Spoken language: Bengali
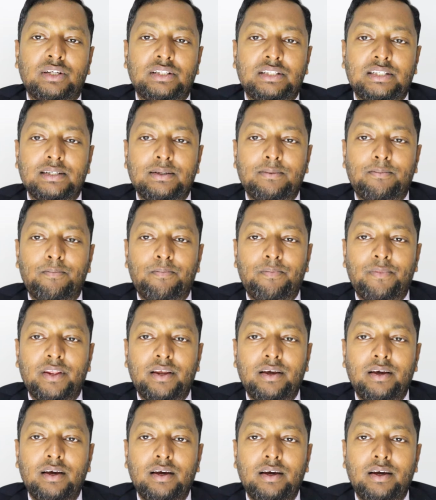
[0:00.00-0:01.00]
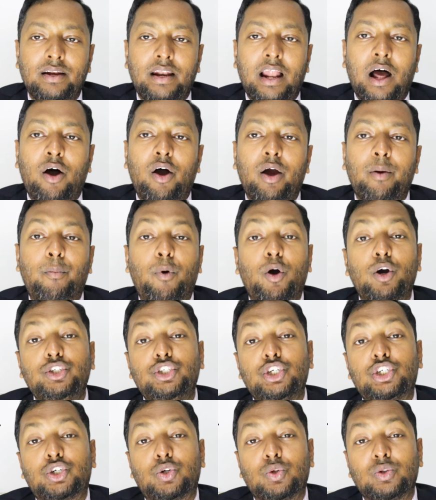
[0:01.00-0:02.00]
উঠেছে না হয়
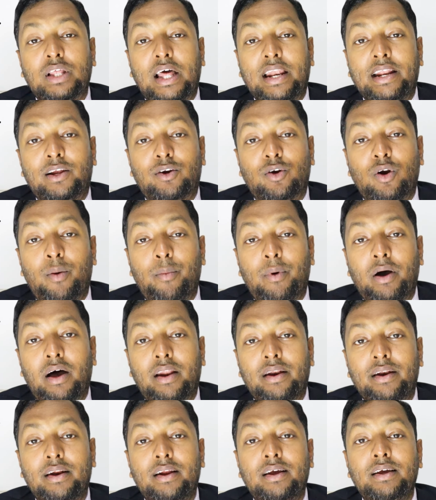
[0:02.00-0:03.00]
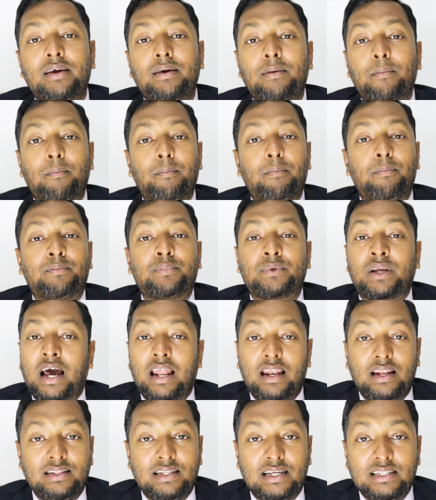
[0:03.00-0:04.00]
বয়োজ্যেষ্ঠ তারেক রহমান
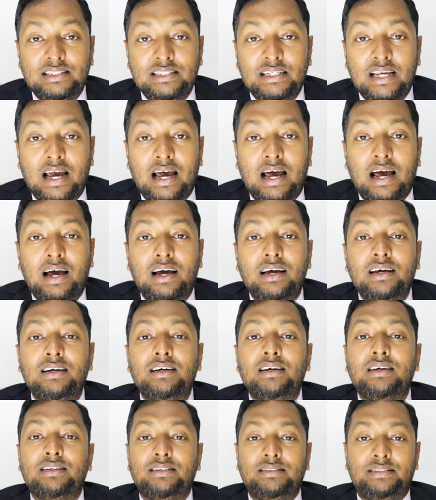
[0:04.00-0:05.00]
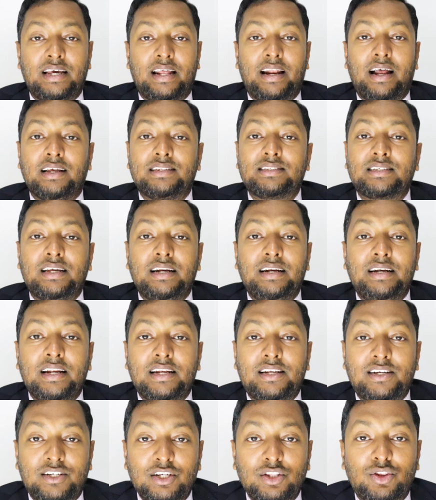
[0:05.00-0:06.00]
খালেদা জিয়া যারা আজকে
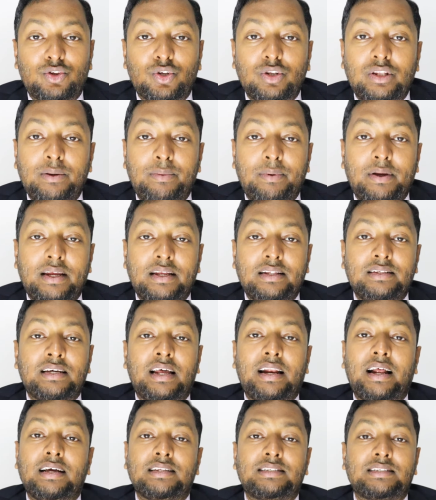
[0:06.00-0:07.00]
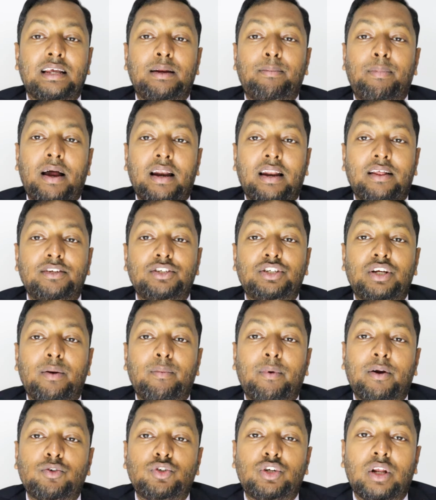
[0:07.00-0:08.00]
নেতৃত্ব দিবে যারা আজকের বাংলাদেশের
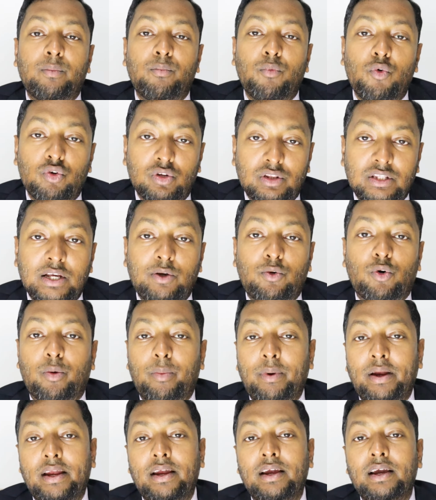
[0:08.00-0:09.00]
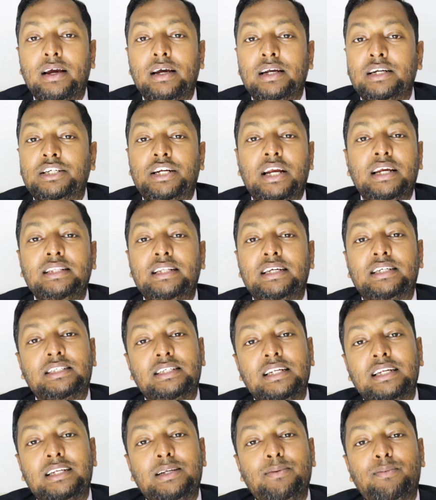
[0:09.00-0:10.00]
মানুষের মুক্তি করবে সেই দেশ
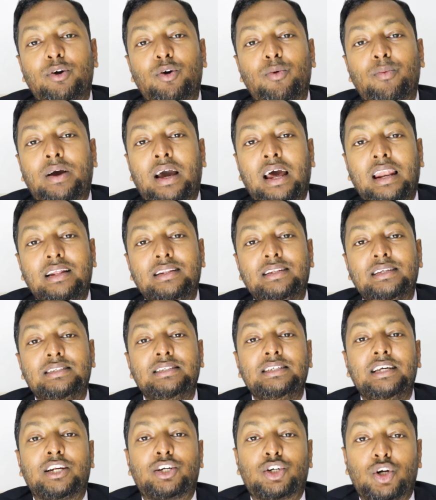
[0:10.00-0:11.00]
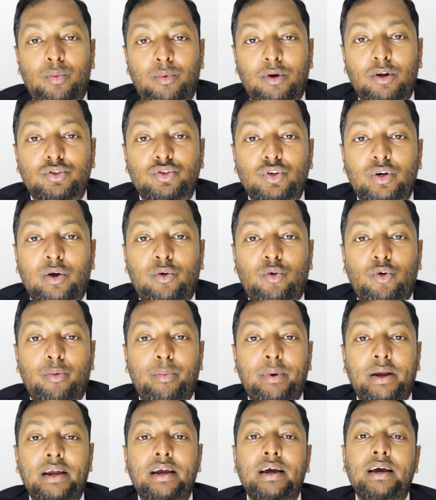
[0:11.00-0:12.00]
নেত্রী বেগম খালেদা জিয়ার সমালোচনা
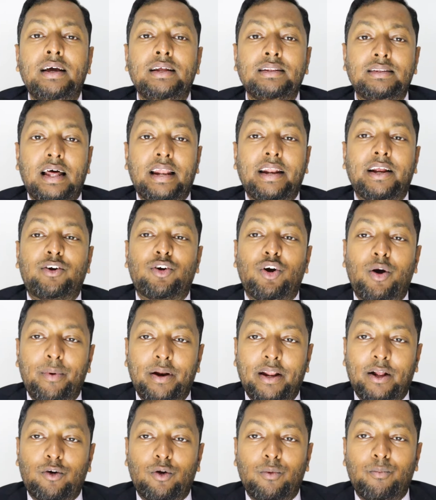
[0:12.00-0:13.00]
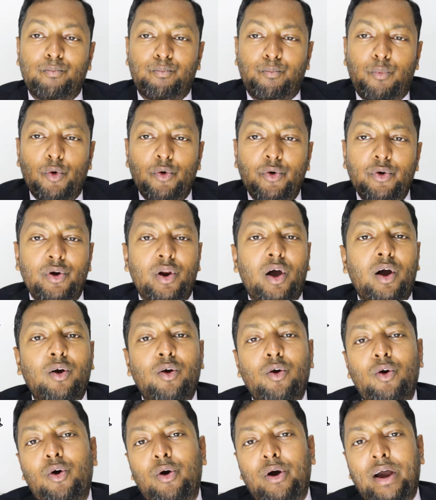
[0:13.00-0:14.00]
করবে তারেক রহমান এখন
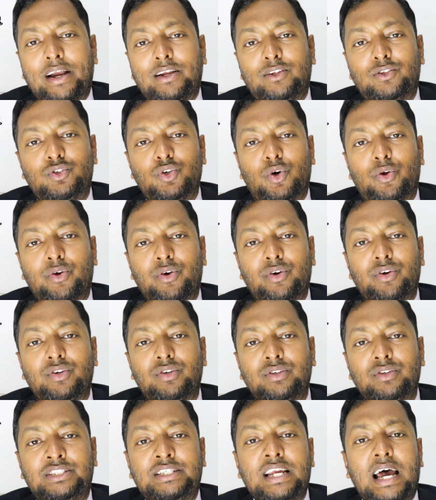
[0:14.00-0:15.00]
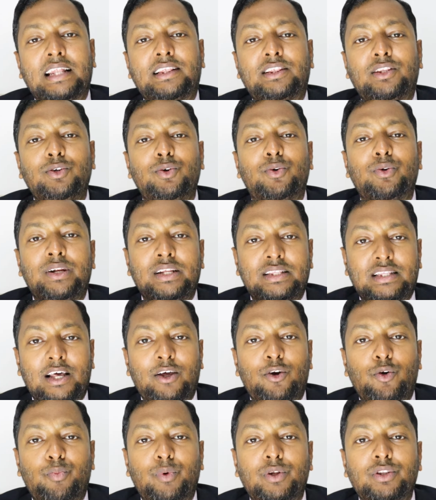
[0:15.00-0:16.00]
পূর্ণাঙ্গ একজন জাতীয়
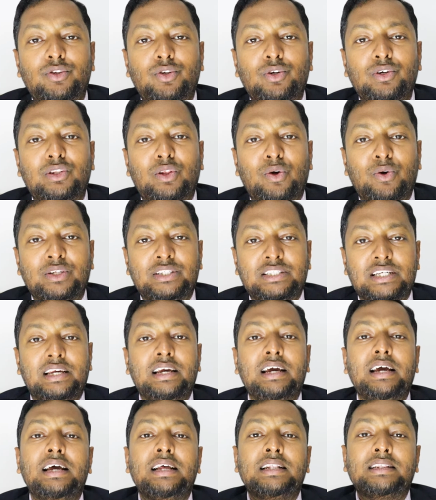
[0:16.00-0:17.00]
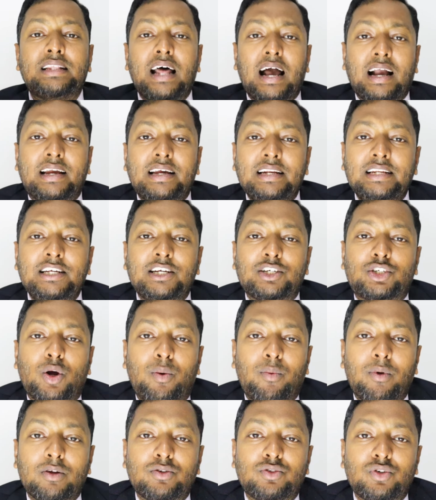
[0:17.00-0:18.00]
নেতায় রূপান্তরিত হয়েছে তাকে নিয়ে
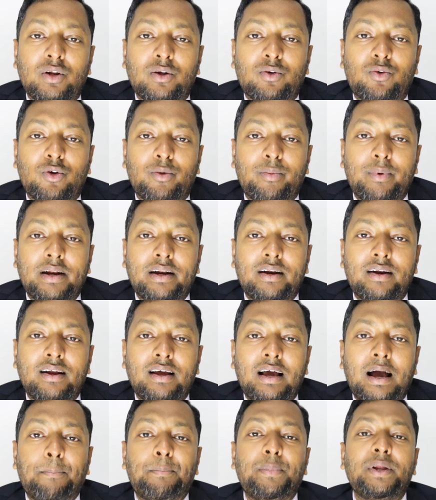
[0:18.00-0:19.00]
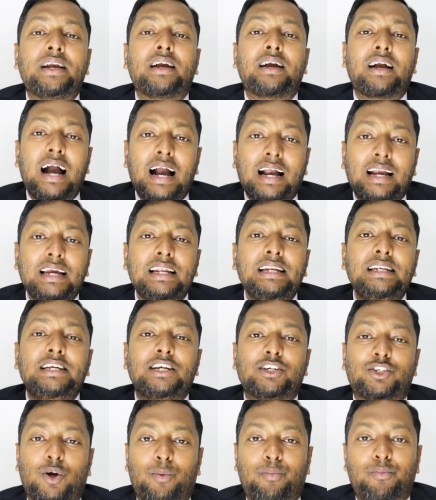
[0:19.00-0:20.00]
সমালোচনা করবেন আপনি কাকে
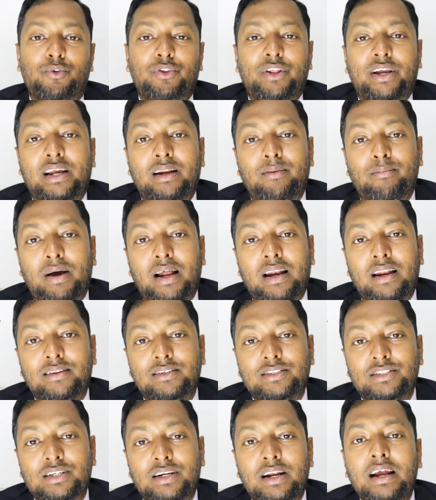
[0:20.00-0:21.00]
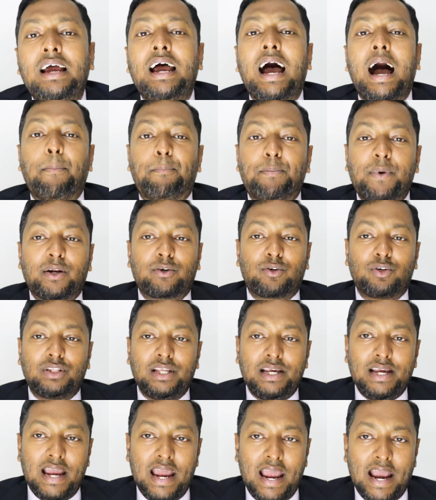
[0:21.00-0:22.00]
নিয়ে স্বপ্ন দেখেন বাংলাদেশের আপনার
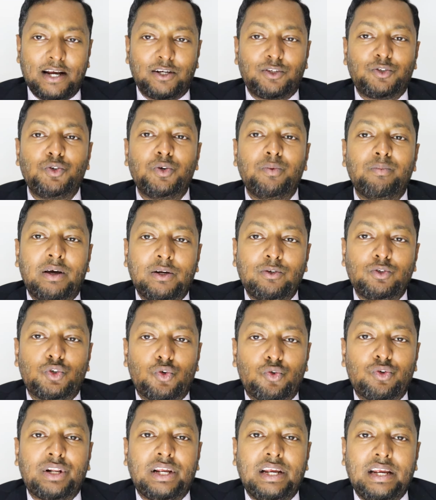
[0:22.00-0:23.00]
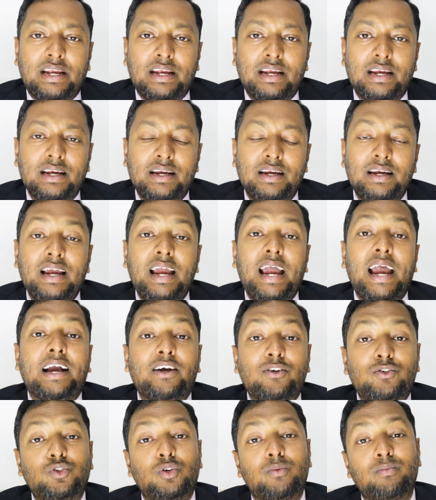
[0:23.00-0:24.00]
কথায় একজন মানুষ ওঠে
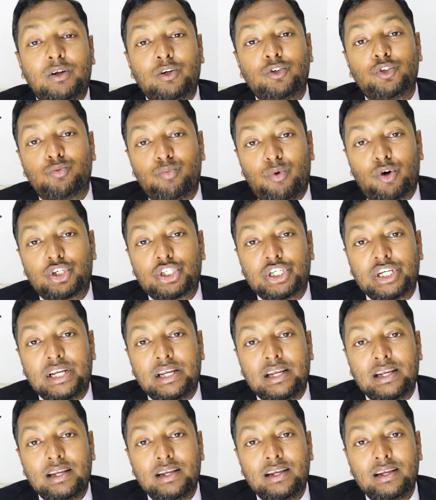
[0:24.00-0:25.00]
একজন মানুষ বসে